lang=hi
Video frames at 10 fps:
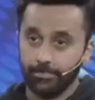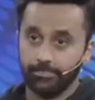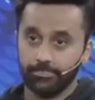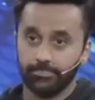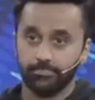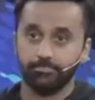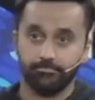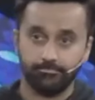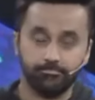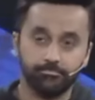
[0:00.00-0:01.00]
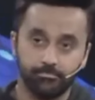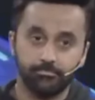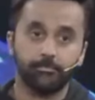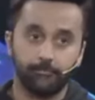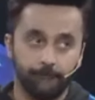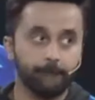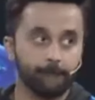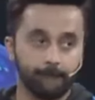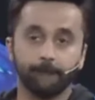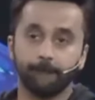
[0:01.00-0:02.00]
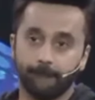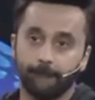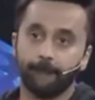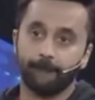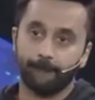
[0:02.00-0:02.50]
शहीन करता था दो ओवर जुमान कर रहा